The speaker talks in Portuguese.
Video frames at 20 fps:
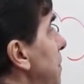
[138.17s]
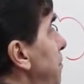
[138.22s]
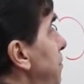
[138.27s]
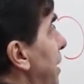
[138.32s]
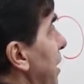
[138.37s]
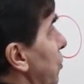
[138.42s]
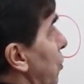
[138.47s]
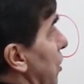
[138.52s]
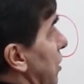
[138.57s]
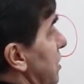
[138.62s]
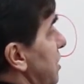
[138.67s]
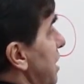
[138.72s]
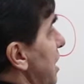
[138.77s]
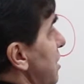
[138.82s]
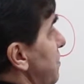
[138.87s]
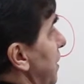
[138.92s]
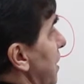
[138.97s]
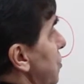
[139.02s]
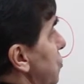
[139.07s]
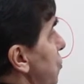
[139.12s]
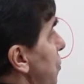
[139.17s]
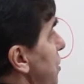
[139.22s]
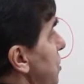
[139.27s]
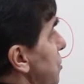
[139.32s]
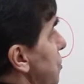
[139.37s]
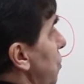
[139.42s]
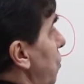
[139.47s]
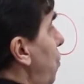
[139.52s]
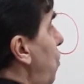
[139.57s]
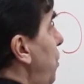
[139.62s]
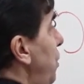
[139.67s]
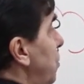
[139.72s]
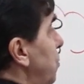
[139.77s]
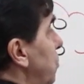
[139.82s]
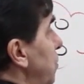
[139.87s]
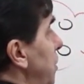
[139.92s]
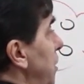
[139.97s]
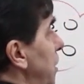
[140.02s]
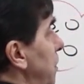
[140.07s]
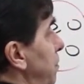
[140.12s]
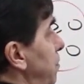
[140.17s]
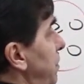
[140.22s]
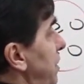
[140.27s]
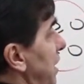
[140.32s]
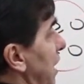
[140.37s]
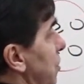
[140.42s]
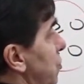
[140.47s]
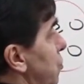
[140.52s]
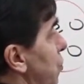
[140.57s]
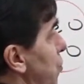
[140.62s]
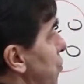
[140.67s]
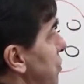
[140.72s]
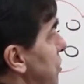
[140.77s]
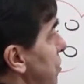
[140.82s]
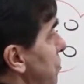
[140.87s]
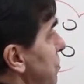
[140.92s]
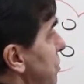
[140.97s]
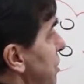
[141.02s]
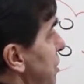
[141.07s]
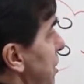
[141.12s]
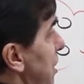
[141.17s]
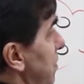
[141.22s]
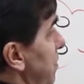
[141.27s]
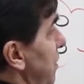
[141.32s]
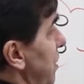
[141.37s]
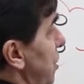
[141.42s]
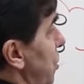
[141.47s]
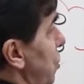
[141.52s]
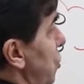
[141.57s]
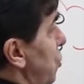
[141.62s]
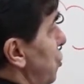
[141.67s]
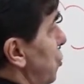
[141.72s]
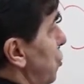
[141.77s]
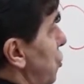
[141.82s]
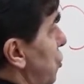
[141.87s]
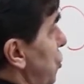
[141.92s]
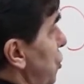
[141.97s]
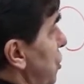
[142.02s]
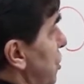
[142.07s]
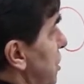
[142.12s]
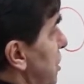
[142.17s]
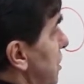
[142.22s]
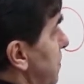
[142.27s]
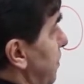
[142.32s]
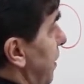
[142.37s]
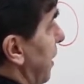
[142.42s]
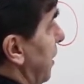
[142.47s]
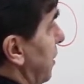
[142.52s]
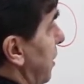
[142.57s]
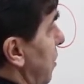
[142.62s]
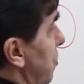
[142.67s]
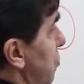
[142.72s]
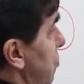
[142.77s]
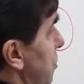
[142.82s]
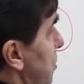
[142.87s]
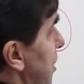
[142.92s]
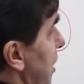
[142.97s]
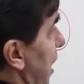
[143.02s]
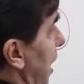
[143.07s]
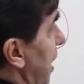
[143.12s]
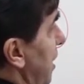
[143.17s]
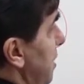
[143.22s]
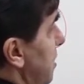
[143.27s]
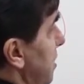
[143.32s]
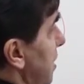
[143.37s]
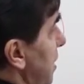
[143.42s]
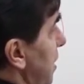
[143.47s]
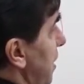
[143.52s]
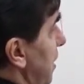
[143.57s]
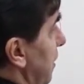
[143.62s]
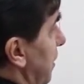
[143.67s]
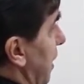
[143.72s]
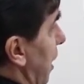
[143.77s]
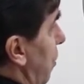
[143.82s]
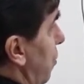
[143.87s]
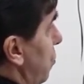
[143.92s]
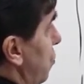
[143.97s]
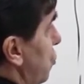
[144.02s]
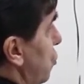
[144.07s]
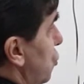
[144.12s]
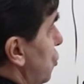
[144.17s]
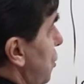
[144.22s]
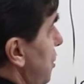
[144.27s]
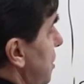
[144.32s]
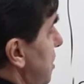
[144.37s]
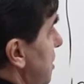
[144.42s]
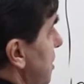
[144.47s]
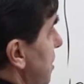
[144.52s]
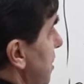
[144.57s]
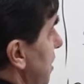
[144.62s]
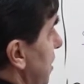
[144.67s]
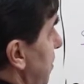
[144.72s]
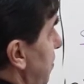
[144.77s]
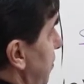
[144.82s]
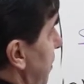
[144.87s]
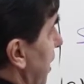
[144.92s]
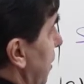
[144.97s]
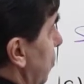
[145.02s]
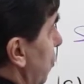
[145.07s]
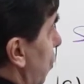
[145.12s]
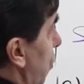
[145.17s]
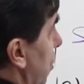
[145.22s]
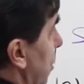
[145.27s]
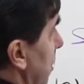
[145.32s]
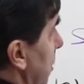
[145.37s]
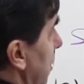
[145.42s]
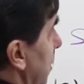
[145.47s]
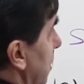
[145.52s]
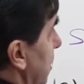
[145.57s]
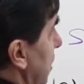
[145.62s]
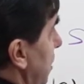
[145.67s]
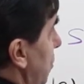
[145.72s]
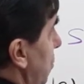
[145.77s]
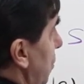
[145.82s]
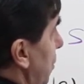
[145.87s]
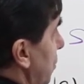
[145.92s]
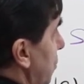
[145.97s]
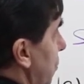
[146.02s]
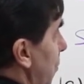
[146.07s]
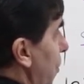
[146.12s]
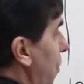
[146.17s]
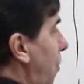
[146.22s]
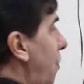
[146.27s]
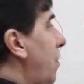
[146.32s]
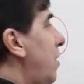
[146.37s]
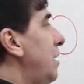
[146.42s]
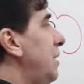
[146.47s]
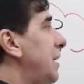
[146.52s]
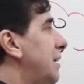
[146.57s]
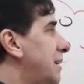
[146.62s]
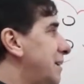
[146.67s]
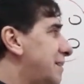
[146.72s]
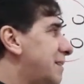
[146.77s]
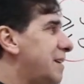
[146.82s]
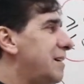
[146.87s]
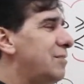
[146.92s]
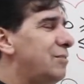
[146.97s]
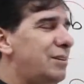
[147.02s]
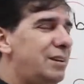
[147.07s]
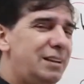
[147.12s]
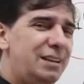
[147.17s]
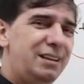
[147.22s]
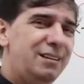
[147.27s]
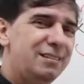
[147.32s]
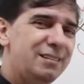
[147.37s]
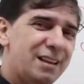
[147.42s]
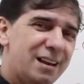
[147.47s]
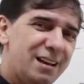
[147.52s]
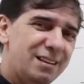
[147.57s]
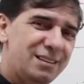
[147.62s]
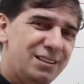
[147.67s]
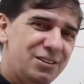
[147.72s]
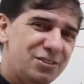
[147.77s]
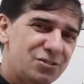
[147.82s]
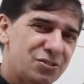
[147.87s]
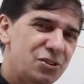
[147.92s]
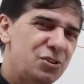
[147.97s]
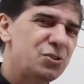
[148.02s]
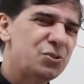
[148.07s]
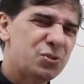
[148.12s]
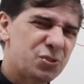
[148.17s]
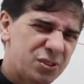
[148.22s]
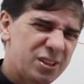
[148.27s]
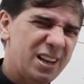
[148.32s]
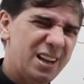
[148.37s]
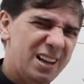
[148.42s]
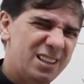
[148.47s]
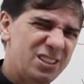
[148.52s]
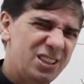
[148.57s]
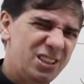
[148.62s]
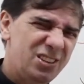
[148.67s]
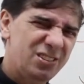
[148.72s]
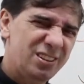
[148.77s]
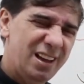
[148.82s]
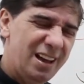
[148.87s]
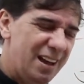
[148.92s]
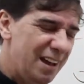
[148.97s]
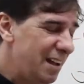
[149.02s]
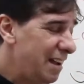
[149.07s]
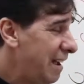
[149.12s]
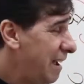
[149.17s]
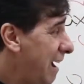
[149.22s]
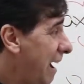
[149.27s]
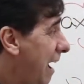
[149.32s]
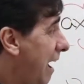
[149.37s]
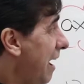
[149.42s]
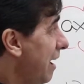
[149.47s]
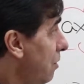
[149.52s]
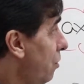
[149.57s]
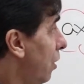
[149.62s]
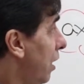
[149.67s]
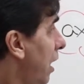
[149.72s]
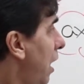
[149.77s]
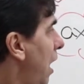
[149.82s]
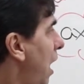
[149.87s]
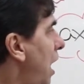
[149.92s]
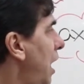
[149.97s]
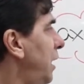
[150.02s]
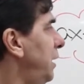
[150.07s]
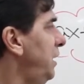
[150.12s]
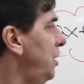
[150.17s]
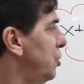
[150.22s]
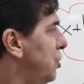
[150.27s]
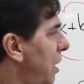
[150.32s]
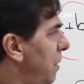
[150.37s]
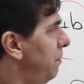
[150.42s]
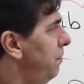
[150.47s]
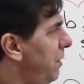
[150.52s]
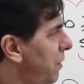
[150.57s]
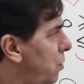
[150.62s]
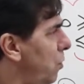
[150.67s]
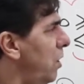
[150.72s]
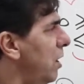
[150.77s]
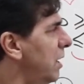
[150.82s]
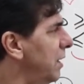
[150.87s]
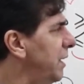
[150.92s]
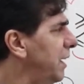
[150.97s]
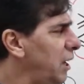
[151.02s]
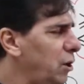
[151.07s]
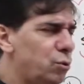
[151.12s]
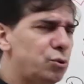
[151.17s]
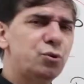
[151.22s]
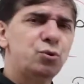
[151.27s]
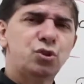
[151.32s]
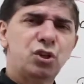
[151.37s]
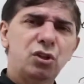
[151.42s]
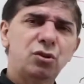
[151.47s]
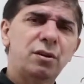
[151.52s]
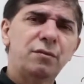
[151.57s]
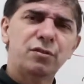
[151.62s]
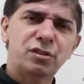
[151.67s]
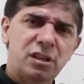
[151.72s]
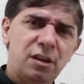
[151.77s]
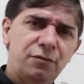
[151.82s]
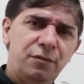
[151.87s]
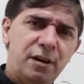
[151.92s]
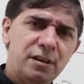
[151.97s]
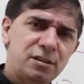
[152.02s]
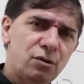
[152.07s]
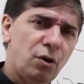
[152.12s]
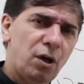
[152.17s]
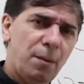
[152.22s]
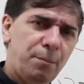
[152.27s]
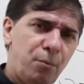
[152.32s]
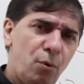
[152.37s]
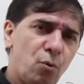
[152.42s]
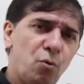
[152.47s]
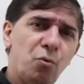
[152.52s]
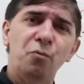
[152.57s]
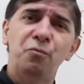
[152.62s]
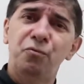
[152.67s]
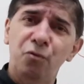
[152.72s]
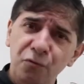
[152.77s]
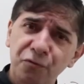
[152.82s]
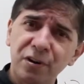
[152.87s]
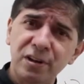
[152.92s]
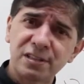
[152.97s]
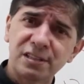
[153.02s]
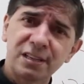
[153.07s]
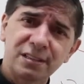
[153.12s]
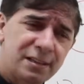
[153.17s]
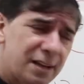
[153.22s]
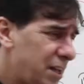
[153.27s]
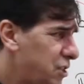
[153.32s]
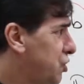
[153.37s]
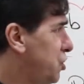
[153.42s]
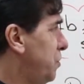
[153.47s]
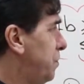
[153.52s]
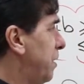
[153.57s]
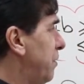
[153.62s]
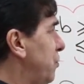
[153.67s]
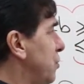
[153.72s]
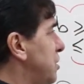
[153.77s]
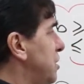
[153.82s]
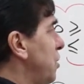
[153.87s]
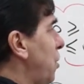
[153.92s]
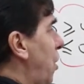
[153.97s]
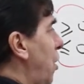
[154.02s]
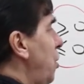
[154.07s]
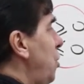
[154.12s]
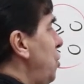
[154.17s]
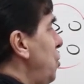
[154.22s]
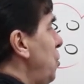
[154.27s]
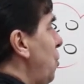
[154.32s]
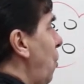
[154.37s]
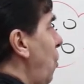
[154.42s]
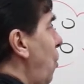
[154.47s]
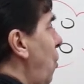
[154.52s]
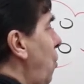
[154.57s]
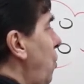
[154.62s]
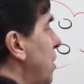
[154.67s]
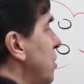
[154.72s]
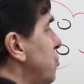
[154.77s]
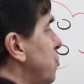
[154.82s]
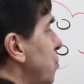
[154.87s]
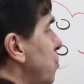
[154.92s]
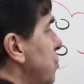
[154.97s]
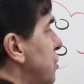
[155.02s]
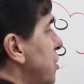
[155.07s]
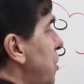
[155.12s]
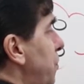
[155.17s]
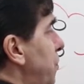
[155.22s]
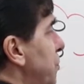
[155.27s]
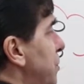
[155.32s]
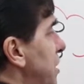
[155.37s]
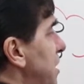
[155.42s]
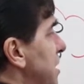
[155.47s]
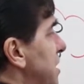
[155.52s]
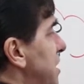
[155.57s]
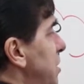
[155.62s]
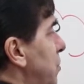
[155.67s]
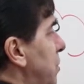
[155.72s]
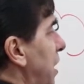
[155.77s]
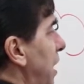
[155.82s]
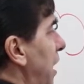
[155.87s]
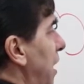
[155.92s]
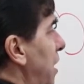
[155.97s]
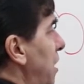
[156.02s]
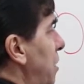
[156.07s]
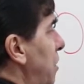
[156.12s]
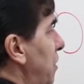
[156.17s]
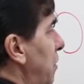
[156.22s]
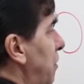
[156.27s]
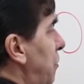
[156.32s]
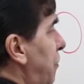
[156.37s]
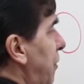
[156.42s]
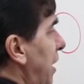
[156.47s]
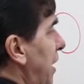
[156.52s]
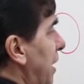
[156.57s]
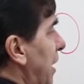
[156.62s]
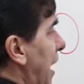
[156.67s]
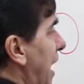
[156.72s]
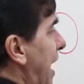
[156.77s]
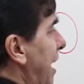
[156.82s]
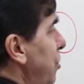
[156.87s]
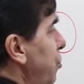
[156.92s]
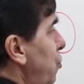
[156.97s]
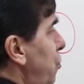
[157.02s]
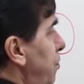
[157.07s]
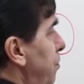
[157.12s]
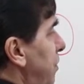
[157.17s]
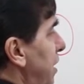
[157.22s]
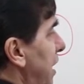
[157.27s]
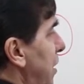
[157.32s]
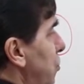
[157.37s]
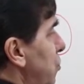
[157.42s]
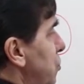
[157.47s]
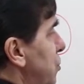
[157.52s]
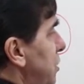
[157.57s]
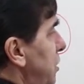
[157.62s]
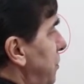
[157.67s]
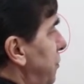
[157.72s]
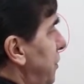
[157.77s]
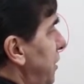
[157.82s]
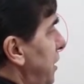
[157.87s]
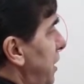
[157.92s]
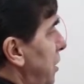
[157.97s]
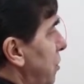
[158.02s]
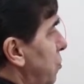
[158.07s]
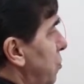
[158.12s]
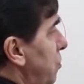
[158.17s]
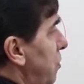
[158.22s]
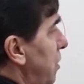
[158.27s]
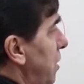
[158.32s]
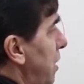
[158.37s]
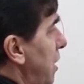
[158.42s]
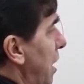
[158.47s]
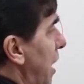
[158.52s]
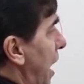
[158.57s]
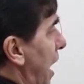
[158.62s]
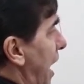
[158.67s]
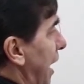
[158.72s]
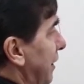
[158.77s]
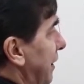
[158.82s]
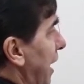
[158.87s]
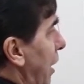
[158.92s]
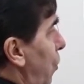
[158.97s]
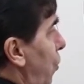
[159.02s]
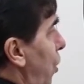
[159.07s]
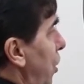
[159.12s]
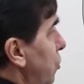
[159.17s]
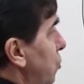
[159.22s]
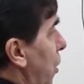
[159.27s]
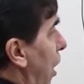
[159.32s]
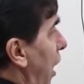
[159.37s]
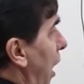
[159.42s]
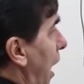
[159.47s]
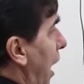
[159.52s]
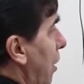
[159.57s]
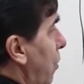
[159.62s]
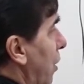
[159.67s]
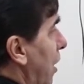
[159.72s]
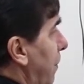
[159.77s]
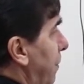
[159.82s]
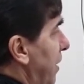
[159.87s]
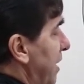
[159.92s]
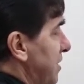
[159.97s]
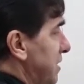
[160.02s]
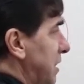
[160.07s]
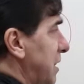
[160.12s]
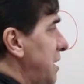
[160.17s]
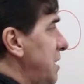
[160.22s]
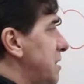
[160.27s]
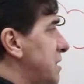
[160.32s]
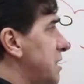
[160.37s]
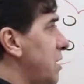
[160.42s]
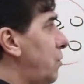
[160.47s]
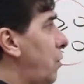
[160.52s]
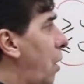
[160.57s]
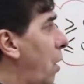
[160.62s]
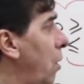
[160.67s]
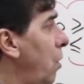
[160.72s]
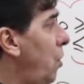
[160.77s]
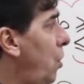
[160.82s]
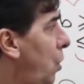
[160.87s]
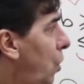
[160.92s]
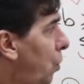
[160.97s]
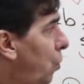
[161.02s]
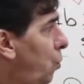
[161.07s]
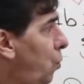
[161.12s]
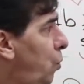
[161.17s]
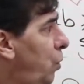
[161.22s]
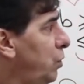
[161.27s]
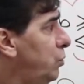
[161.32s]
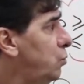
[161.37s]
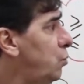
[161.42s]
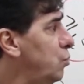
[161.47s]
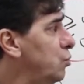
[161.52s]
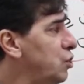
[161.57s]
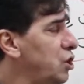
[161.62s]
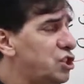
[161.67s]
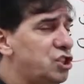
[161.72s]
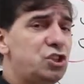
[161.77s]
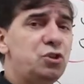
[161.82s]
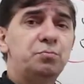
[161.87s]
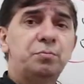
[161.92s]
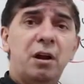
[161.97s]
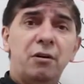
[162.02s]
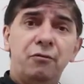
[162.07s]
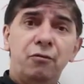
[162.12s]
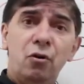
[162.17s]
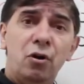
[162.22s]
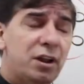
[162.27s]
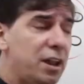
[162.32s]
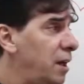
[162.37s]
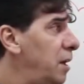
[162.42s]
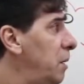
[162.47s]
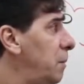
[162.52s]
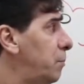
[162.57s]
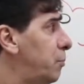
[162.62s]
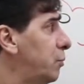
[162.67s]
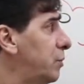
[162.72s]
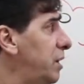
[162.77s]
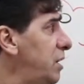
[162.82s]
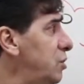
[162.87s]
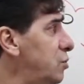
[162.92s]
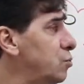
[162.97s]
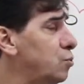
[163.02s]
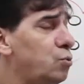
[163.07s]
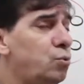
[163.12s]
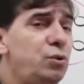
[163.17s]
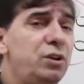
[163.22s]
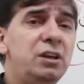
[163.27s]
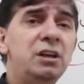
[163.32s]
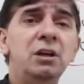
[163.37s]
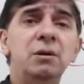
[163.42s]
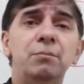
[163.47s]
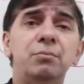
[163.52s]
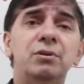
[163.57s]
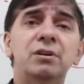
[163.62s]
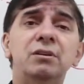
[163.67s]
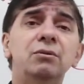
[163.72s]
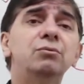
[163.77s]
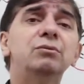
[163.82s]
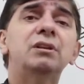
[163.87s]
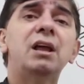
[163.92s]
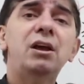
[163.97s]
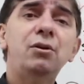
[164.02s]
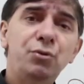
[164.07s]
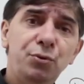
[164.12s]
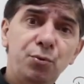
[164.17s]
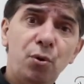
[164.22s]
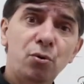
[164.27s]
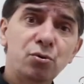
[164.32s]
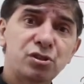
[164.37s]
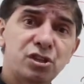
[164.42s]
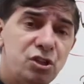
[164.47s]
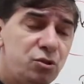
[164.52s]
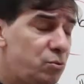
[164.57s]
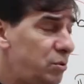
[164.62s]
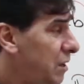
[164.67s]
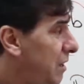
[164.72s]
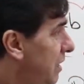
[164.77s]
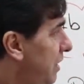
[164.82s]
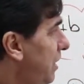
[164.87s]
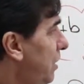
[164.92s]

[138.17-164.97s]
Menor que 6 mais 2, 8. Minha soluçãozinha, x pertence aos reais, tal que x menor que 8. Olha que tranquilinho, danadinhos, sossegadinho, né? Agora, ah, Ninja, me coloca daquele outro jeito que você fez agora há pouco, vou fazer danadinho para você, ó. Ou a solução poderia ser o quê? Vem lá do menos infinito até 8, ó. agora presta atenção, ó. O 8 com chetinho para fora, porque exclui, porque não tem o igualzinho.